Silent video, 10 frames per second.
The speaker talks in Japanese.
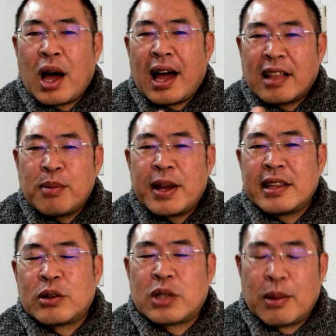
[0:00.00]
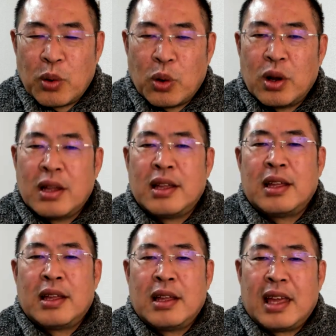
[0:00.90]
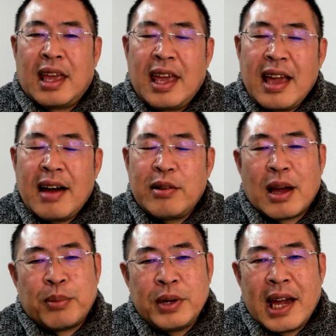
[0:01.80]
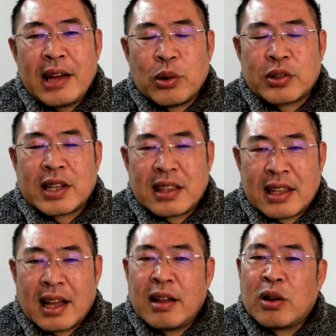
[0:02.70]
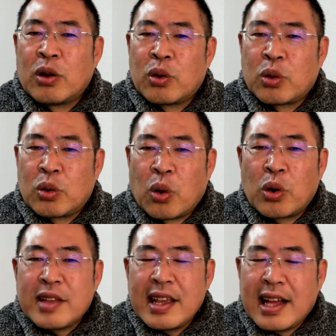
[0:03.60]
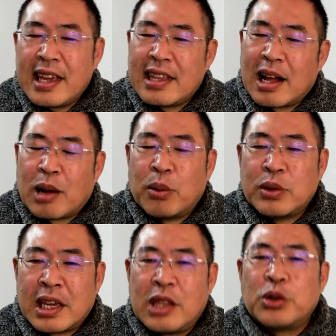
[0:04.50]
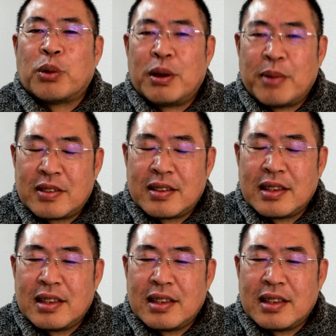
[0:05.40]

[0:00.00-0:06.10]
が集まらなくても、AR や VR を使った国際会議なんかもできると思います。